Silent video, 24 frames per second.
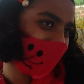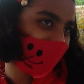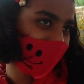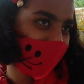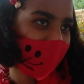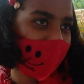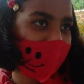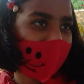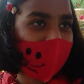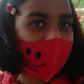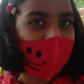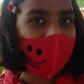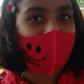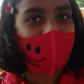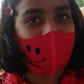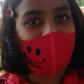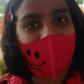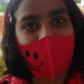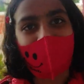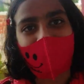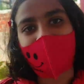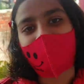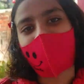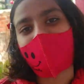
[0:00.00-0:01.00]
स्माइली वाला
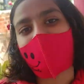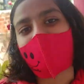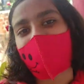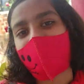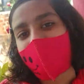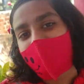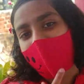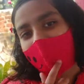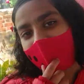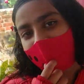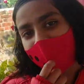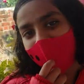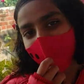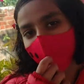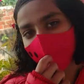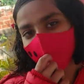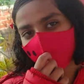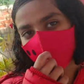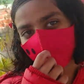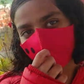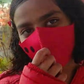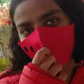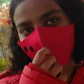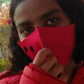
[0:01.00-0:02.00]
मास्क लगा कर बहुत
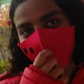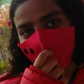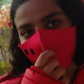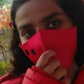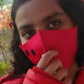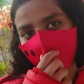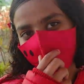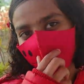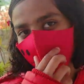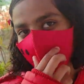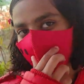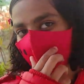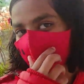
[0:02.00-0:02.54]
खुश है ना मुस्कान